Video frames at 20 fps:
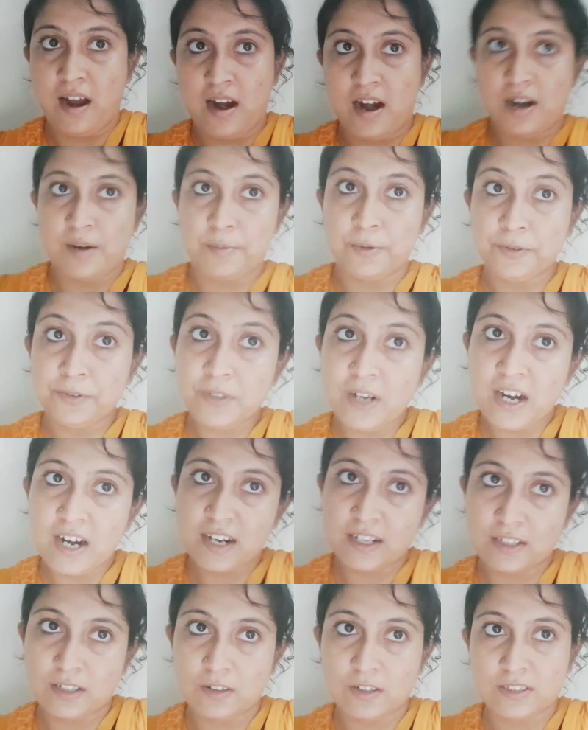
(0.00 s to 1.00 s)
আর বন্ধুরা
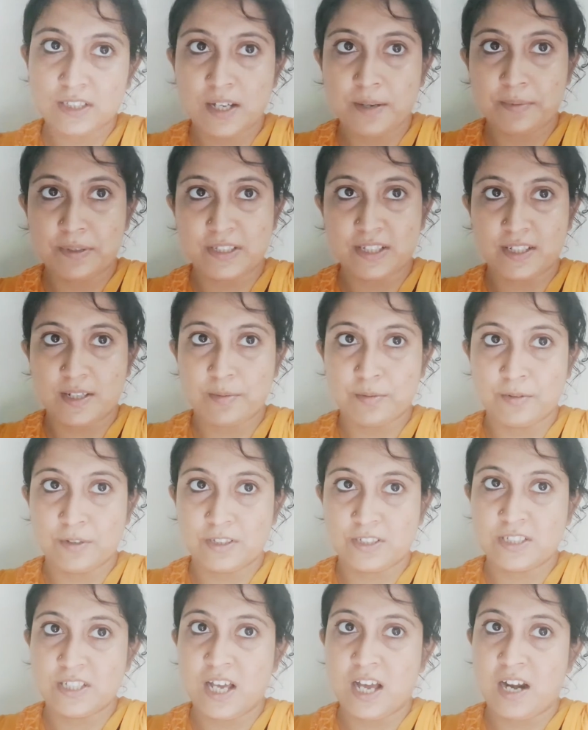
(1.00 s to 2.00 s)
আর একটা কথা আপনাদেরকে
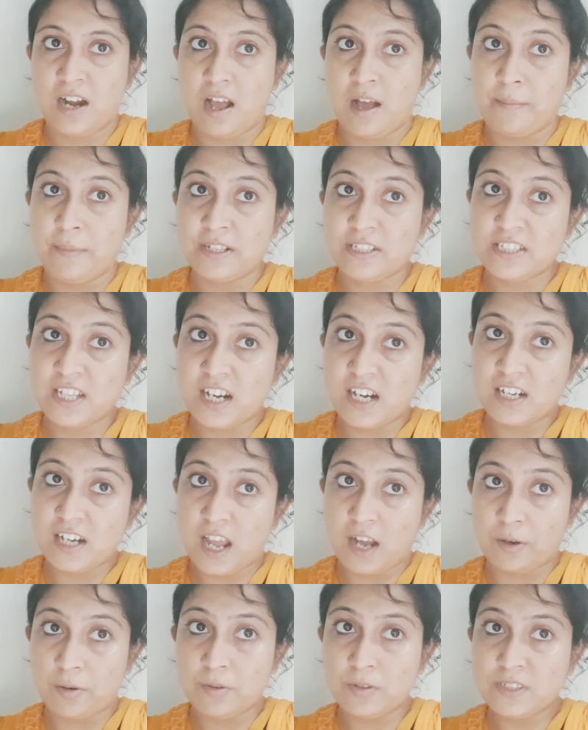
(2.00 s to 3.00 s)
বলছি আর আমার চ্যানেল
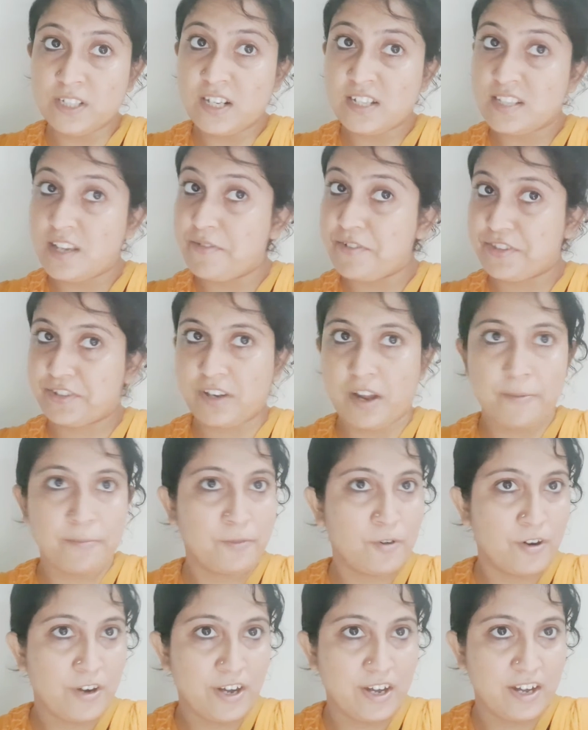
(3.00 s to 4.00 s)
এখনও যারা সাবস্ক্রাইব
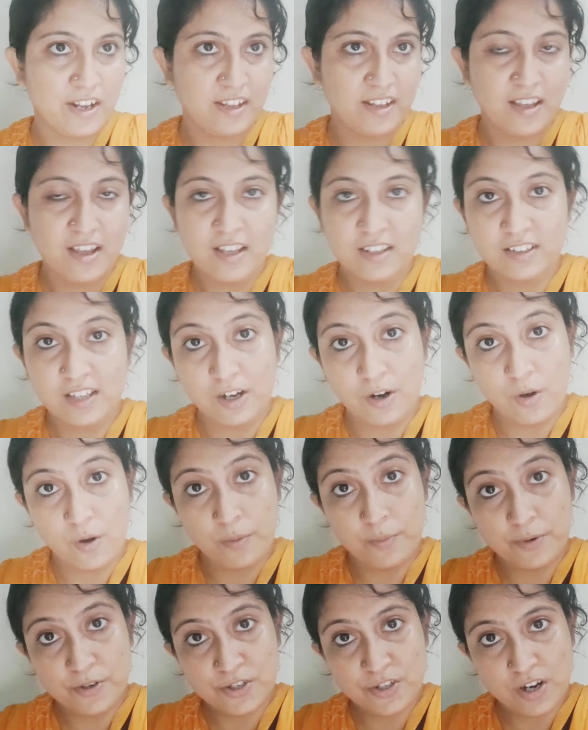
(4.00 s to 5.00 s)
করেননি তারা
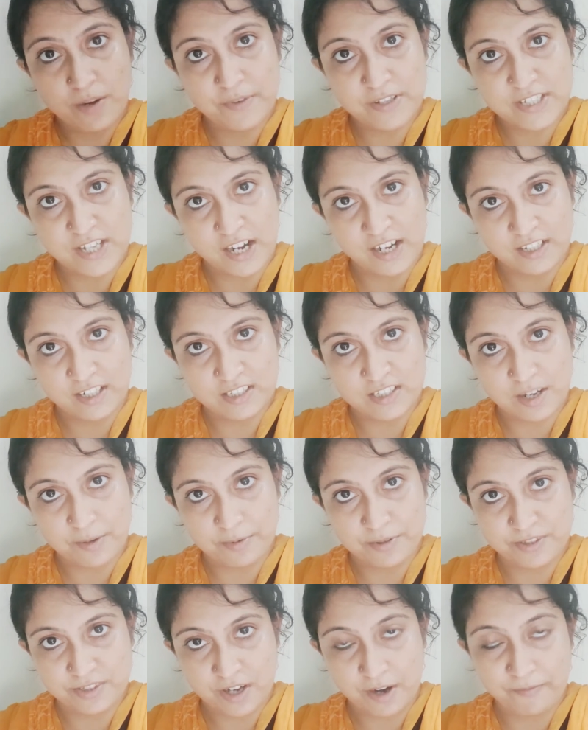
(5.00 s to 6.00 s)
অবশ্যই আমার চ্যানেলকে
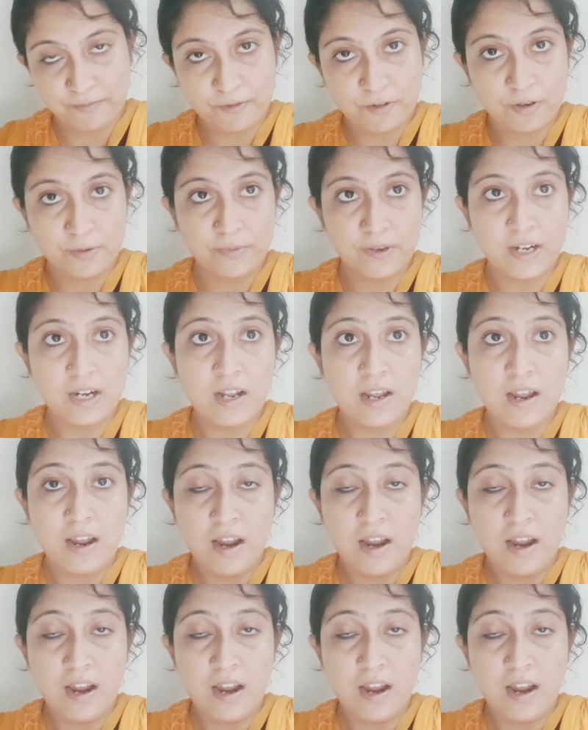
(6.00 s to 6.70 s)
সাবস্ক্রাইব করবেন